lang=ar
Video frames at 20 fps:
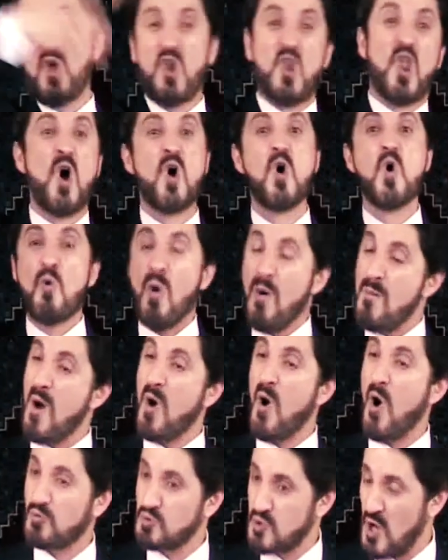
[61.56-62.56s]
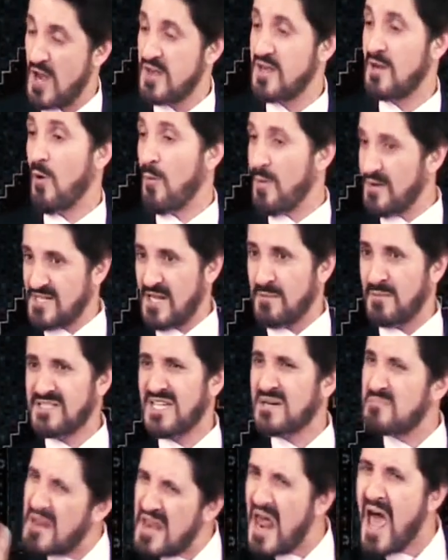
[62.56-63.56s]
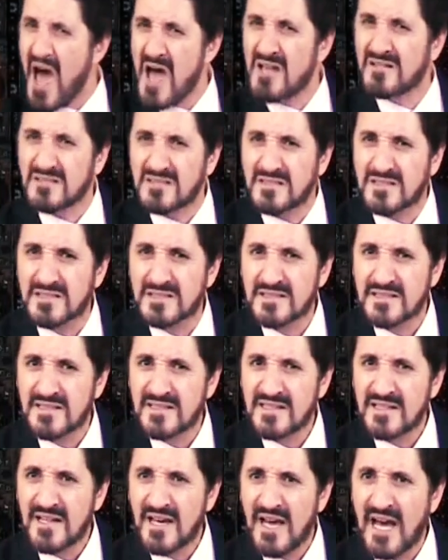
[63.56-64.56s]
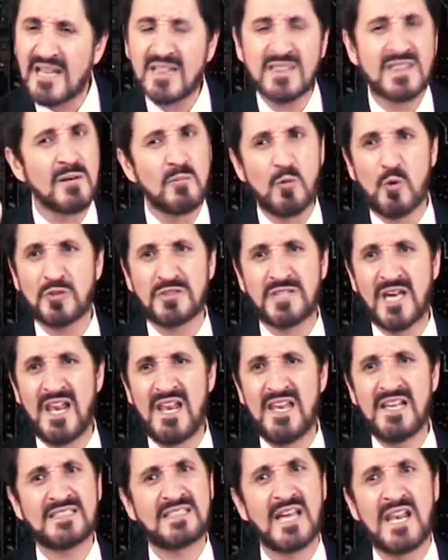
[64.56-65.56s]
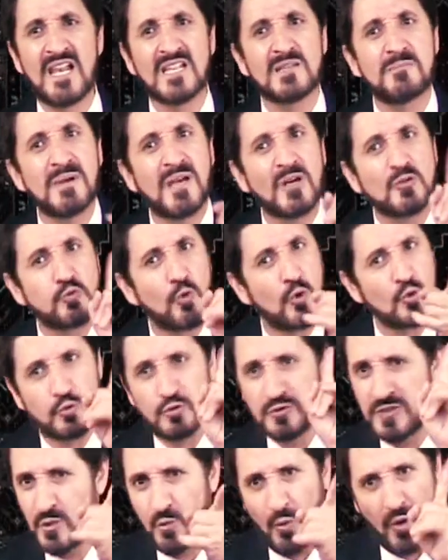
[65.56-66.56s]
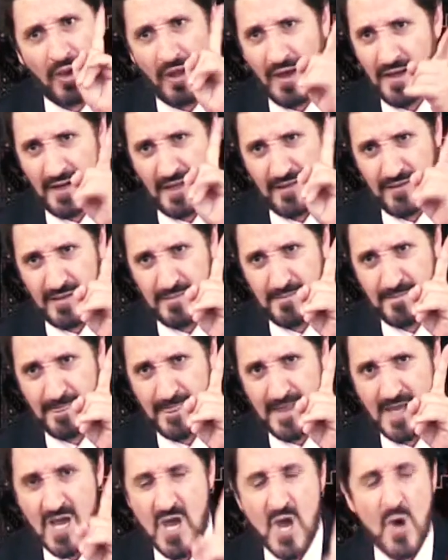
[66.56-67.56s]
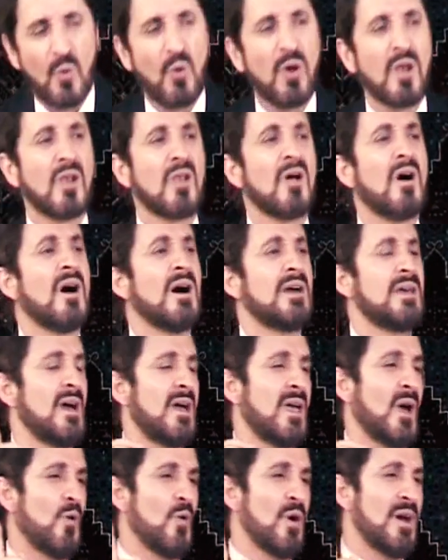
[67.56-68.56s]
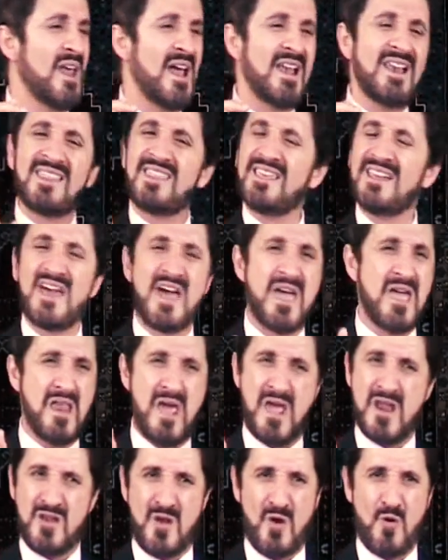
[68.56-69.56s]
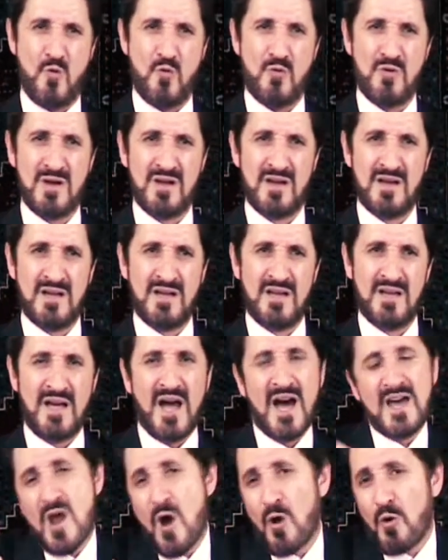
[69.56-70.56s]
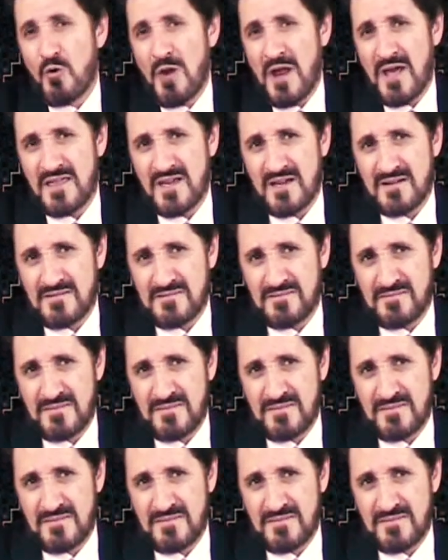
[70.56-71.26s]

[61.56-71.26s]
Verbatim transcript: من الله ومأواهم جهنم وبئس المصير بل أنت أنت معتل اعتلت بك صورة الدين والله العظيم والله يا إخواني الذي لا إله إلا هو أنا أقول هذا